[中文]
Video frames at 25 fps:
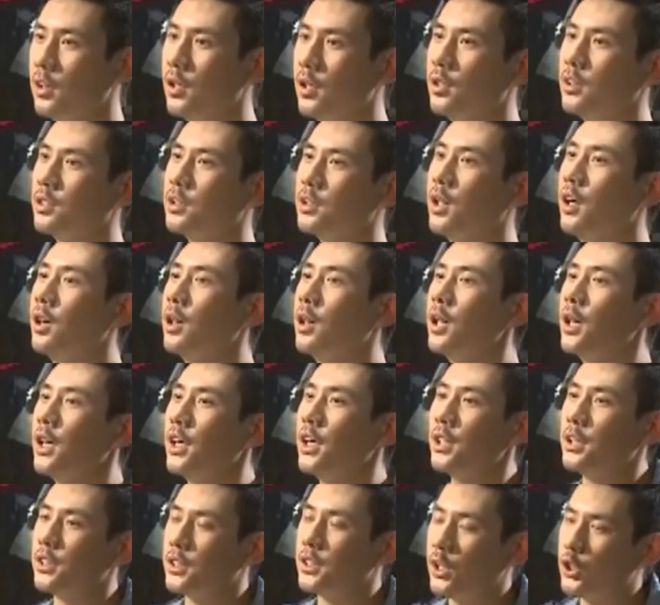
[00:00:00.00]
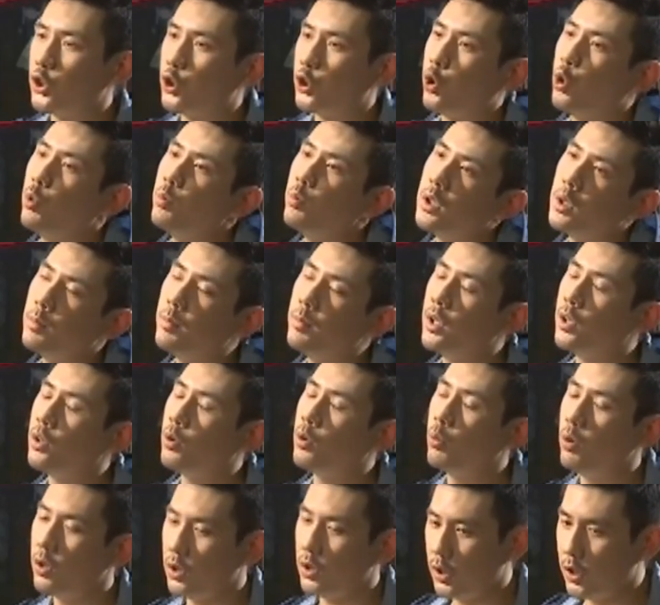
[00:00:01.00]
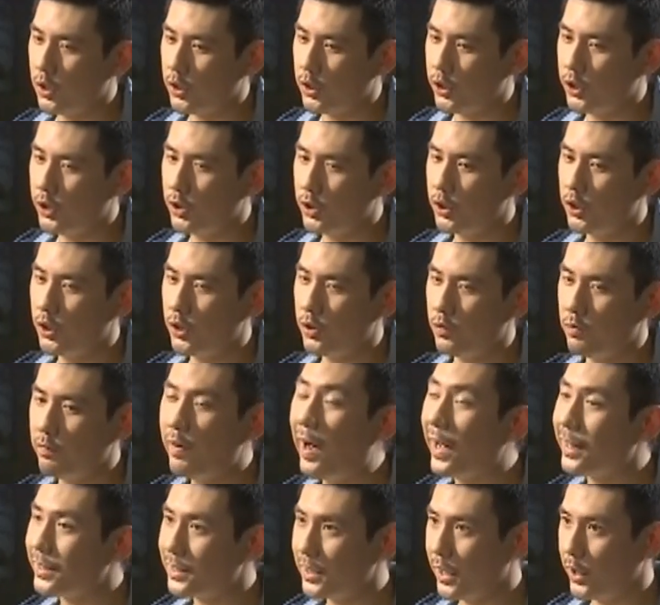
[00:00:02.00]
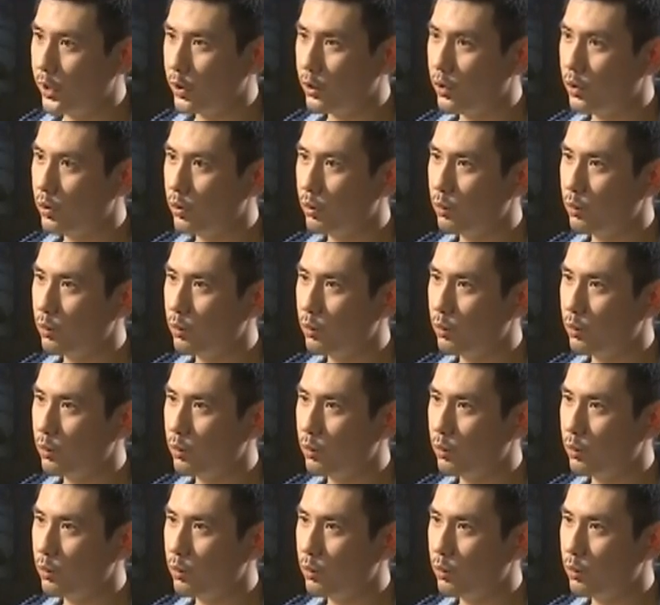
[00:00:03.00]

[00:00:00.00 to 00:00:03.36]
那你像你的球迷们或者是外界，